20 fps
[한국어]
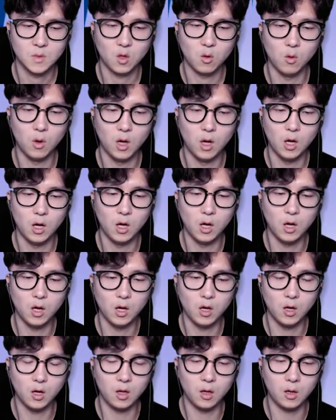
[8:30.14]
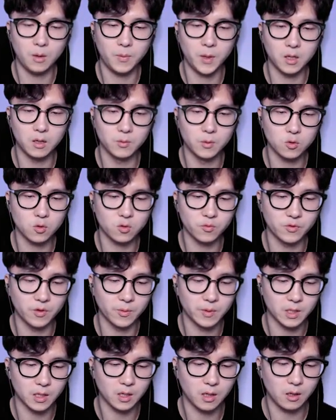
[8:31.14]
와 방금은 조금
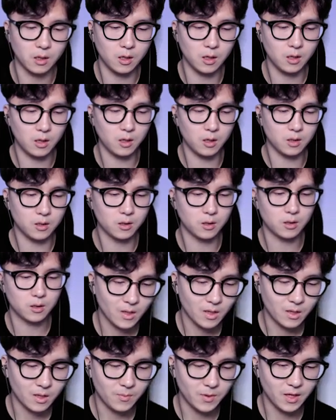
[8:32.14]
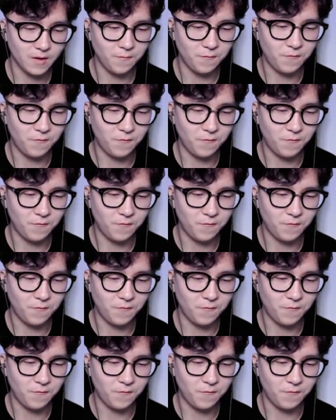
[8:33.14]
위험했다 아이 이번엔